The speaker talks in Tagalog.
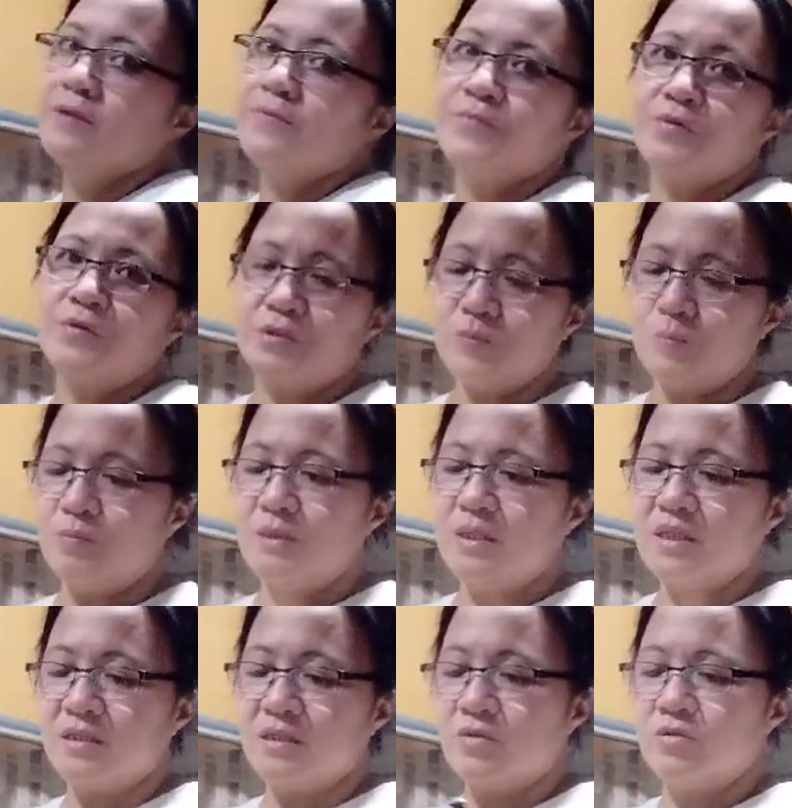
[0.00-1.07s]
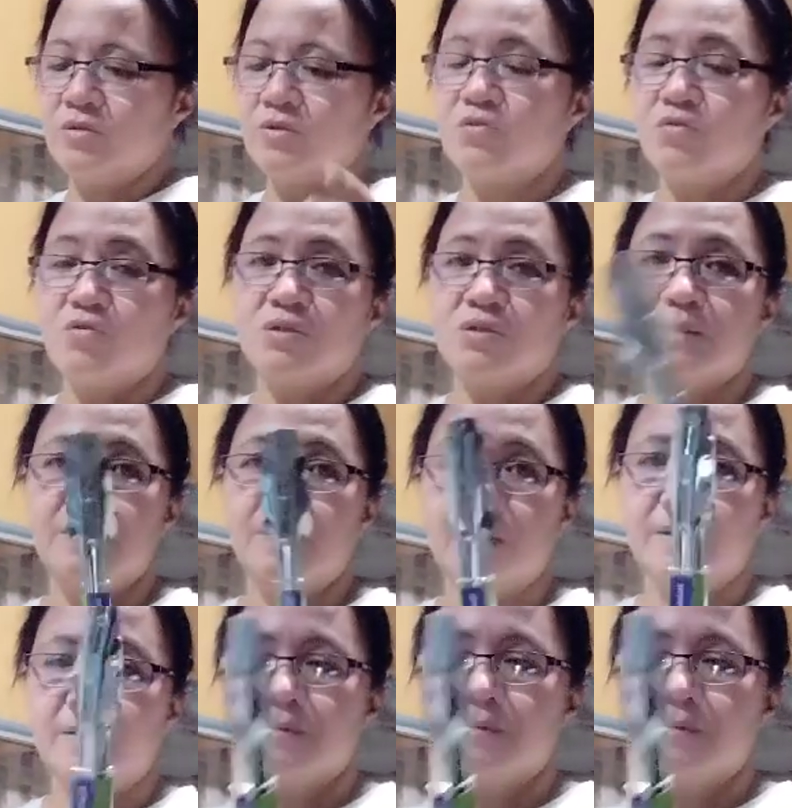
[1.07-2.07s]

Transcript: of course, bumili rin ako ng tong kasi